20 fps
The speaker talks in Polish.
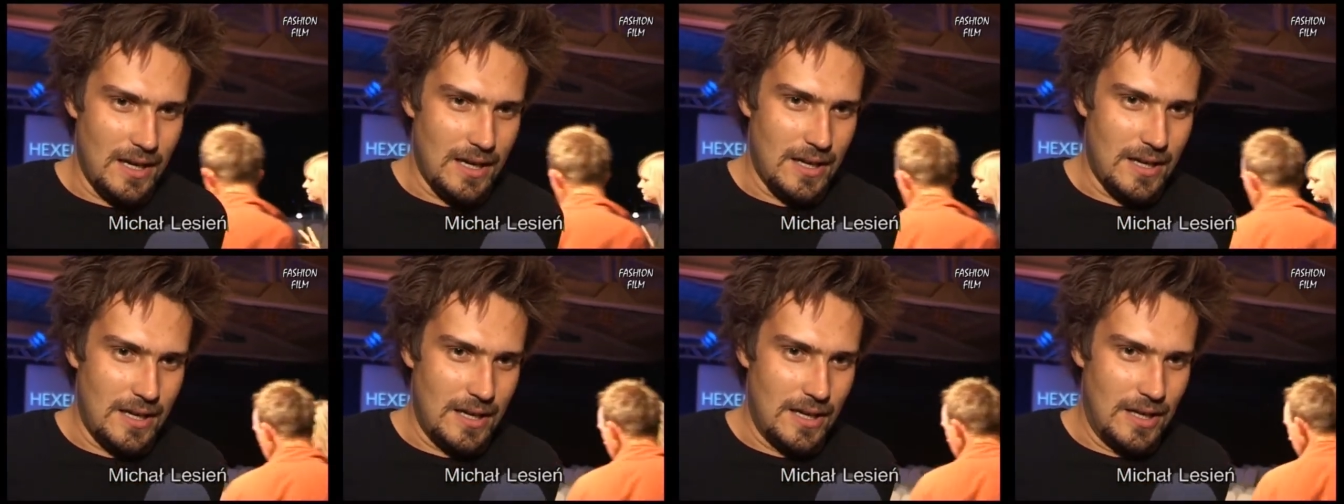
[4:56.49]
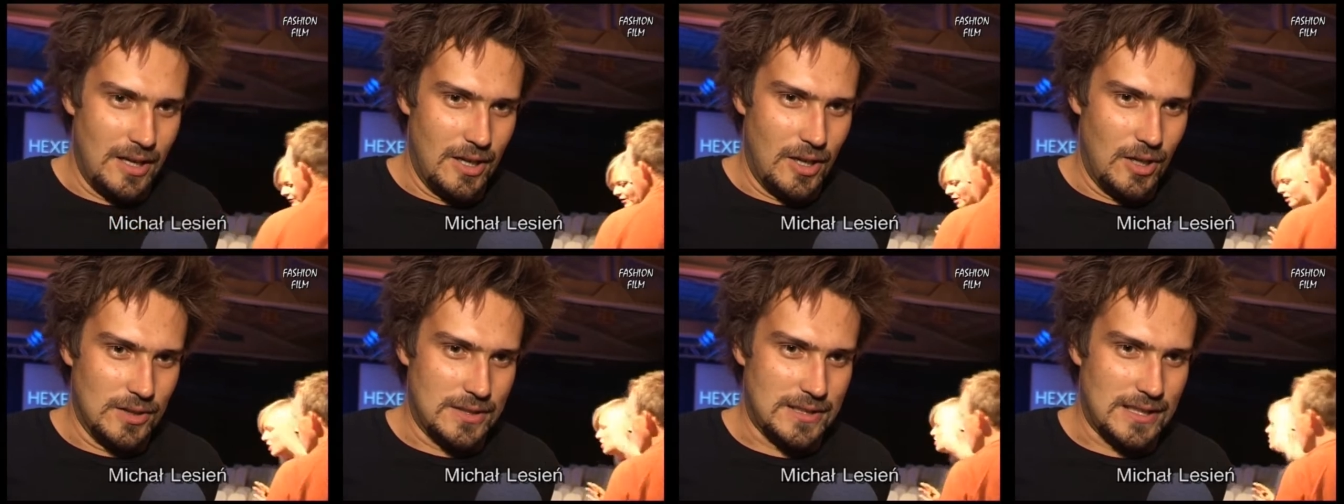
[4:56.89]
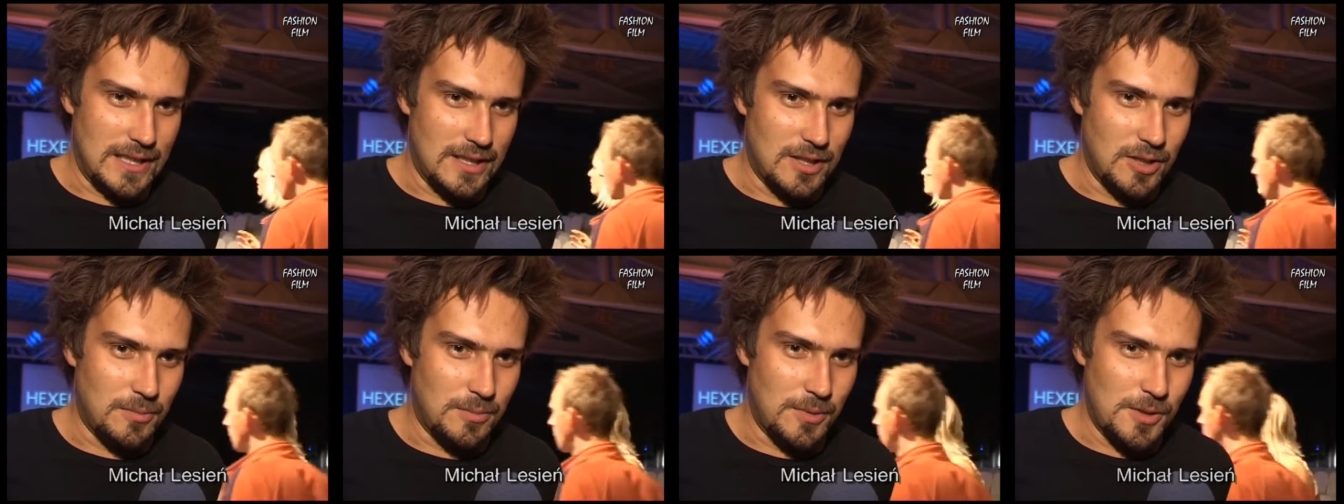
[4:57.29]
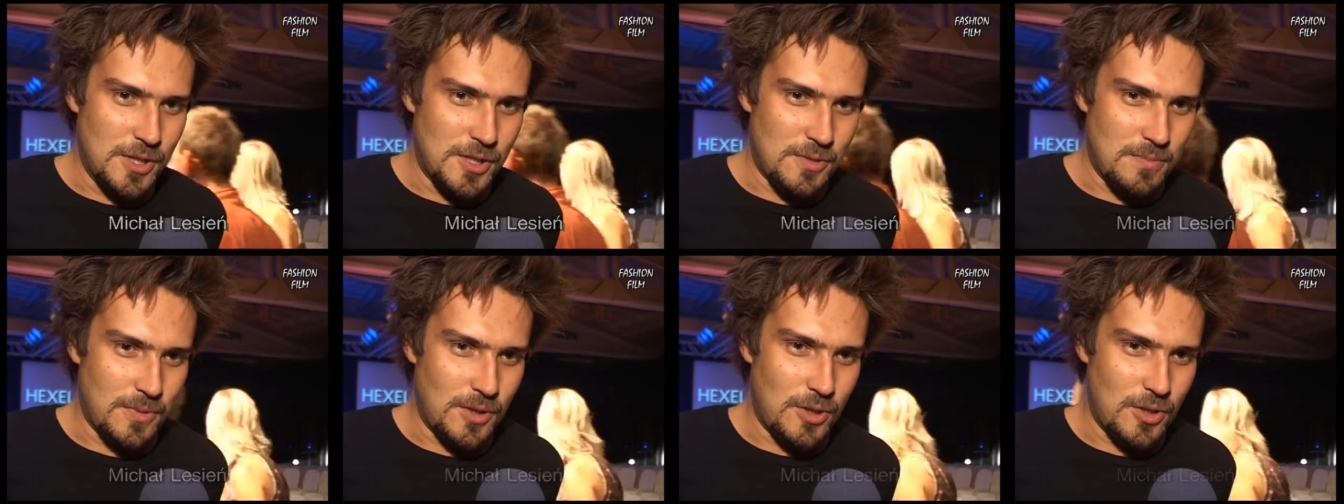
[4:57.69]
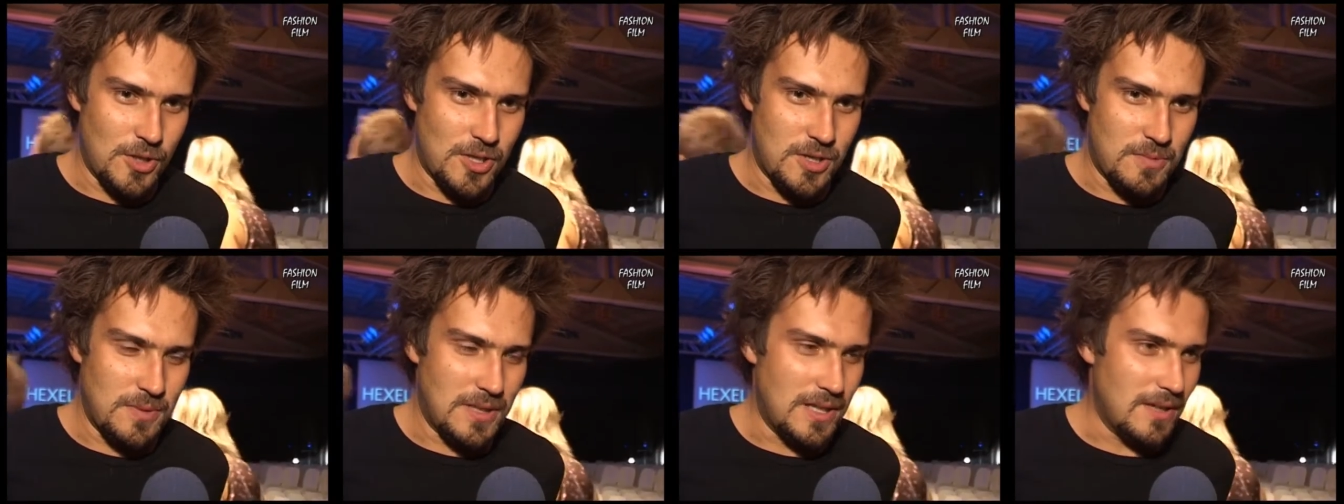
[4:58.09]
E, ostatnio byliśmy
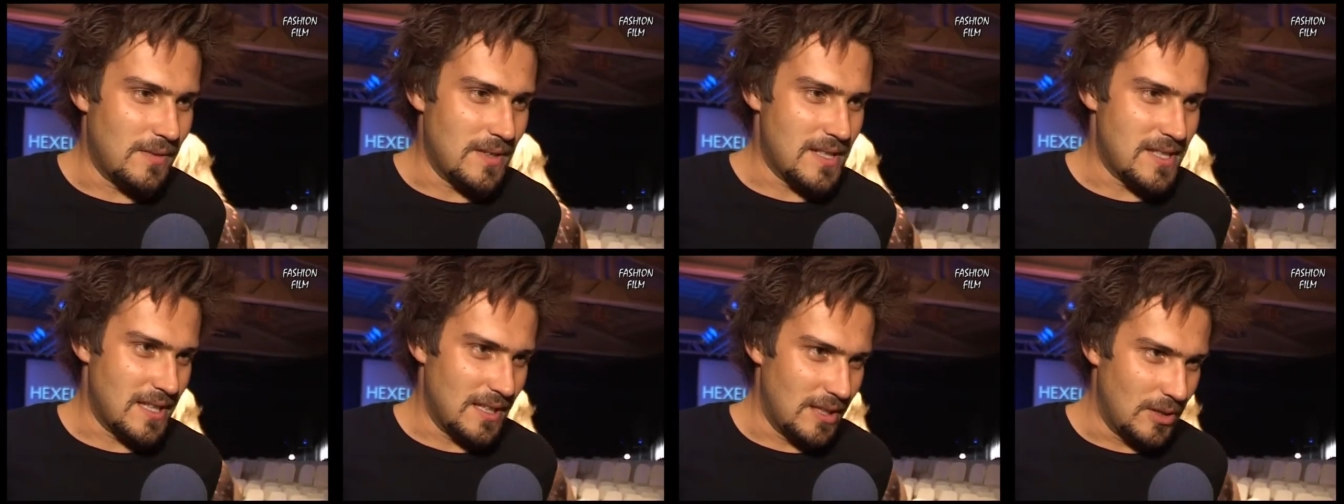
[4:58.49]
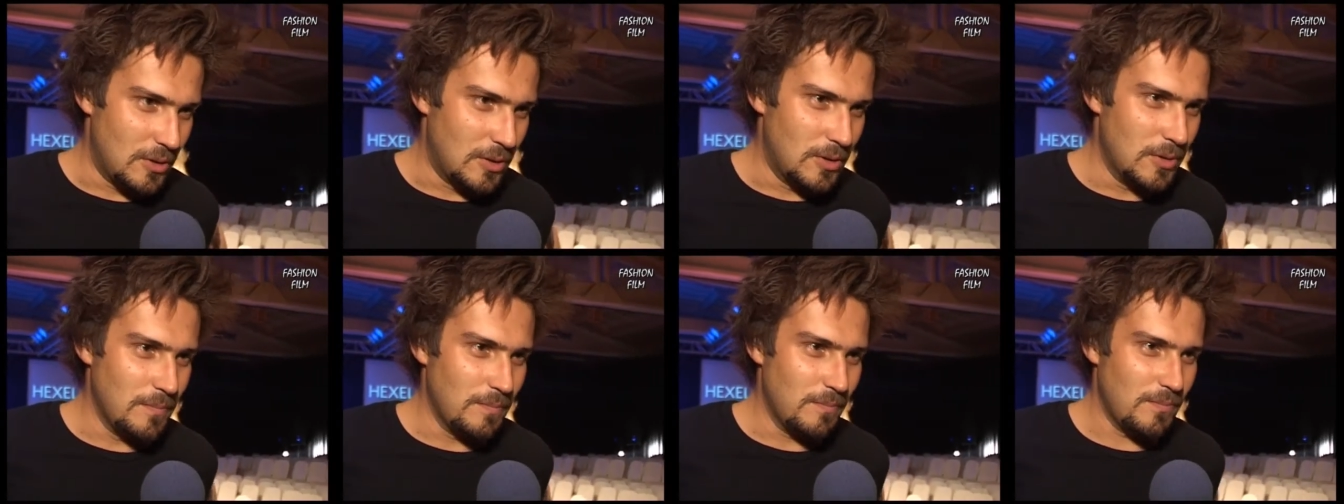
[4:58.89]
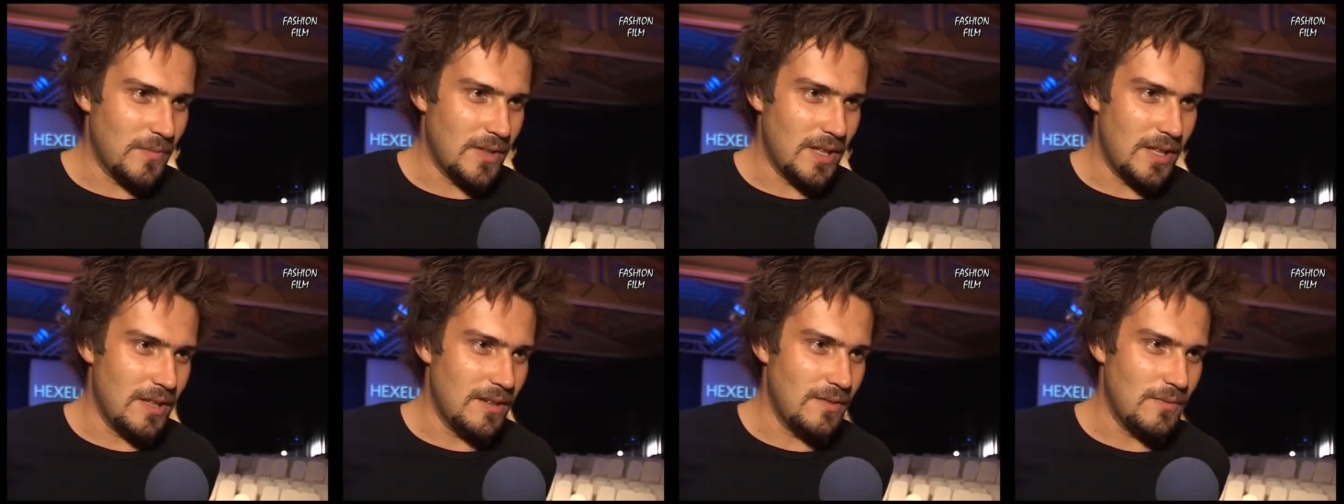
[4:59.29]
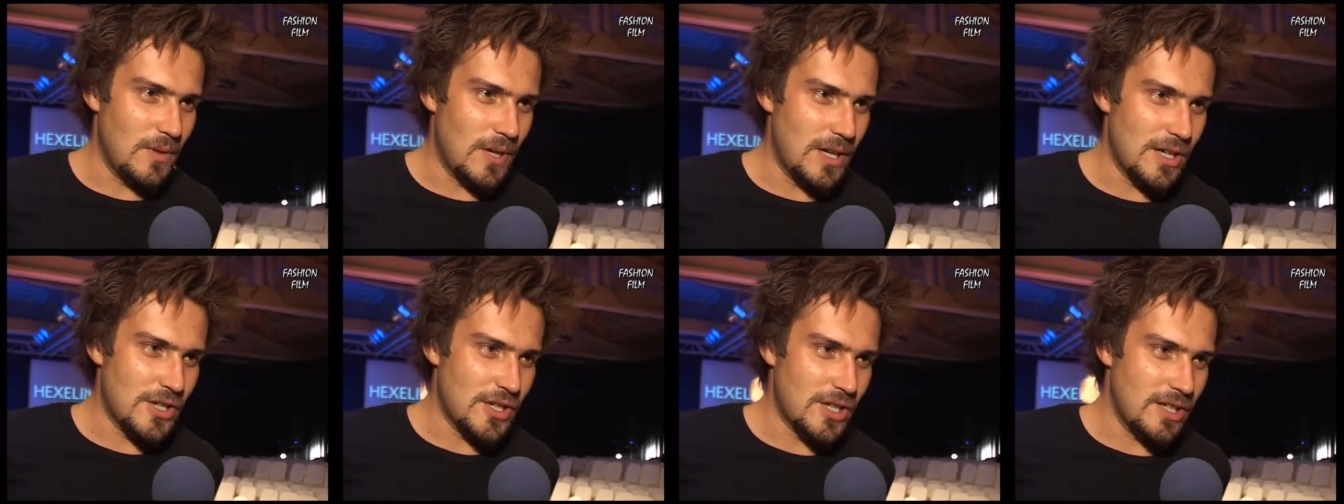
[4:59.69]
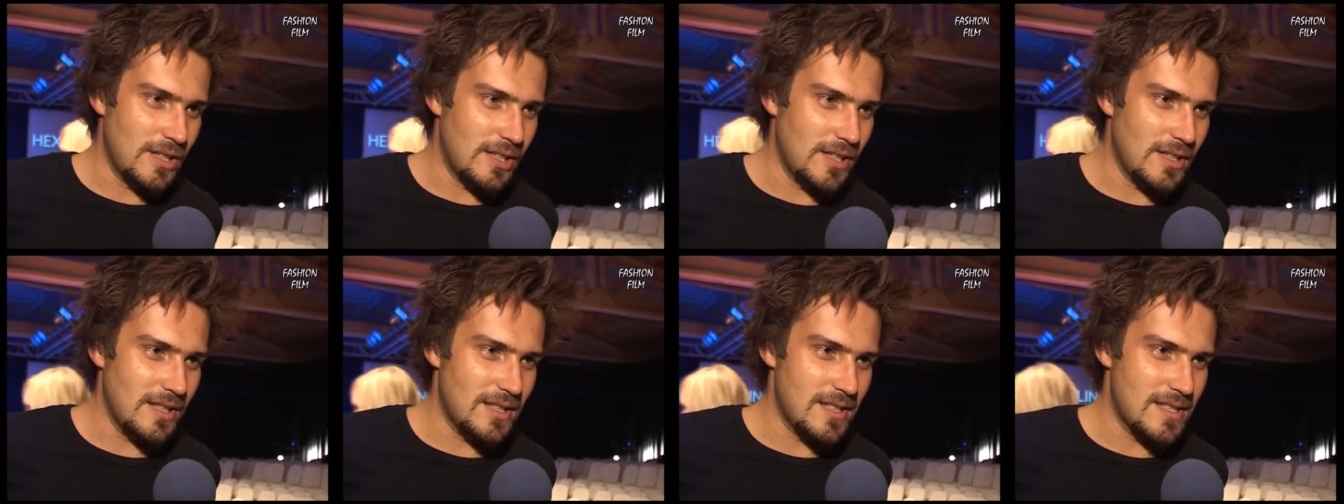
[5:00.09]
gośćmi na weselu i
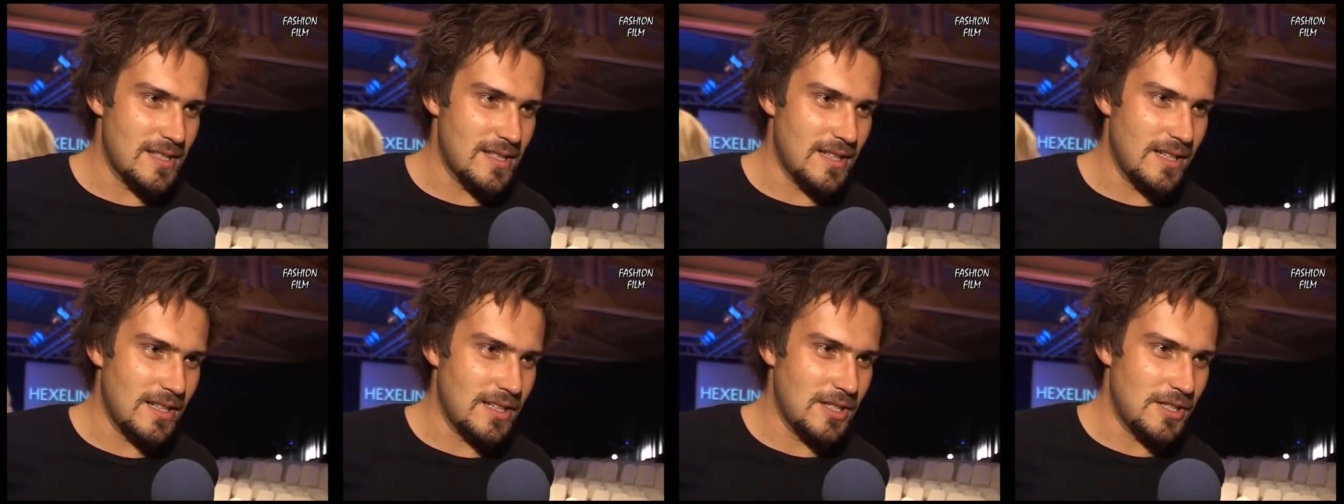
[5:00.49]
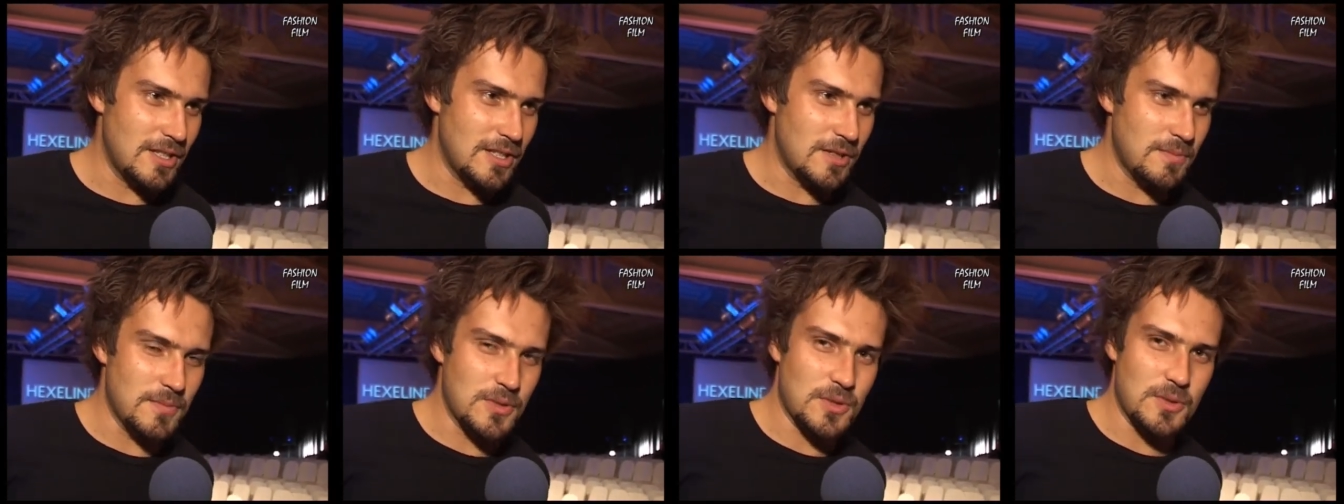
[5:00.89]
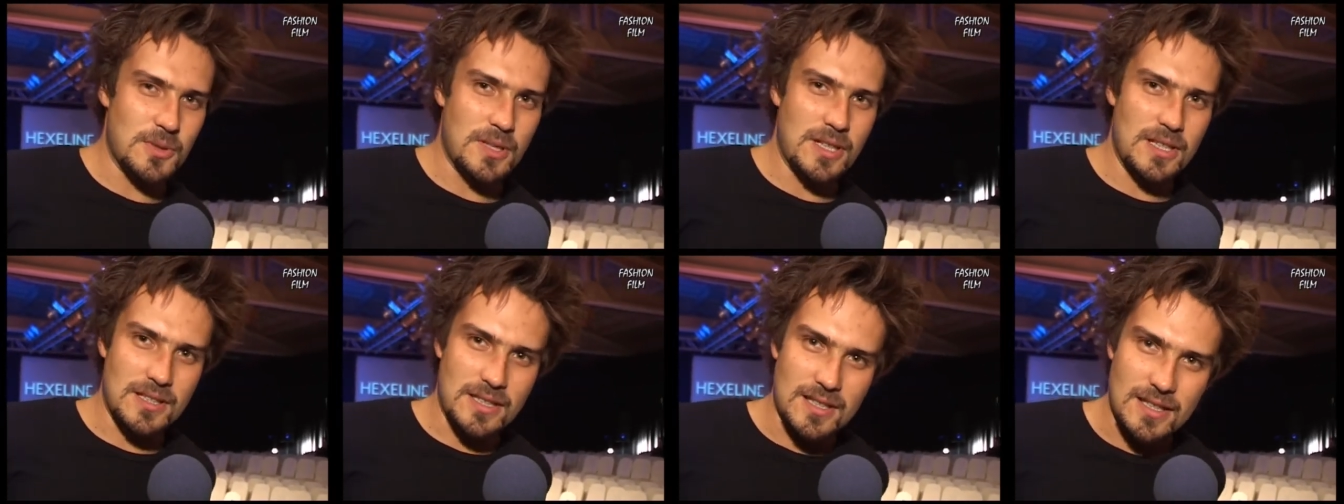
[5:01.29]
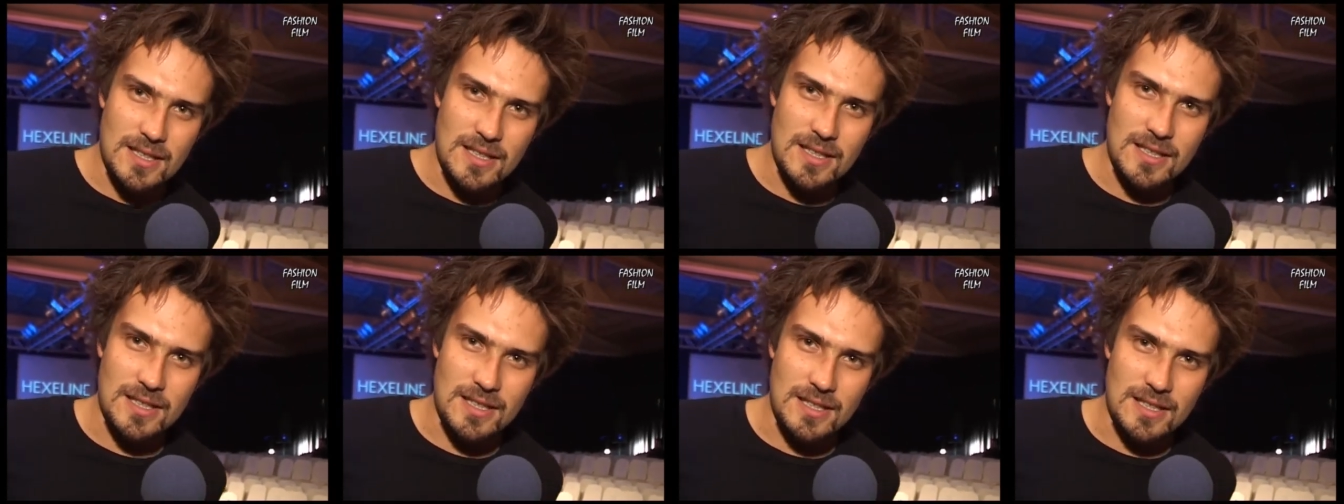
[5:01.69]
właśnie znaleźliśmy sukienkę